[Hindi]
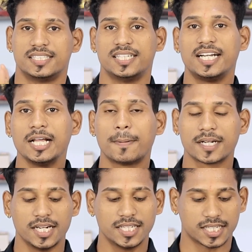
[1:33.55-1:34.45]
सेटिंग
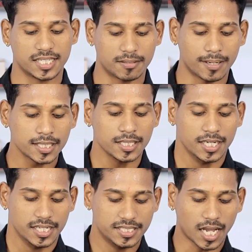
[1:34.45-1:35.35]
पर क्लिक करने के बाद
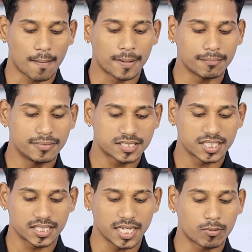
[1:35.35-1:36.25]
यहाँ पर आप देख
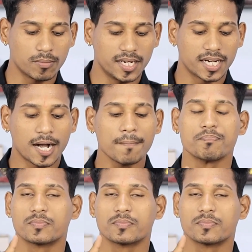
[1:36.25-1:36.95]
सकते हैं आपको मिलेगा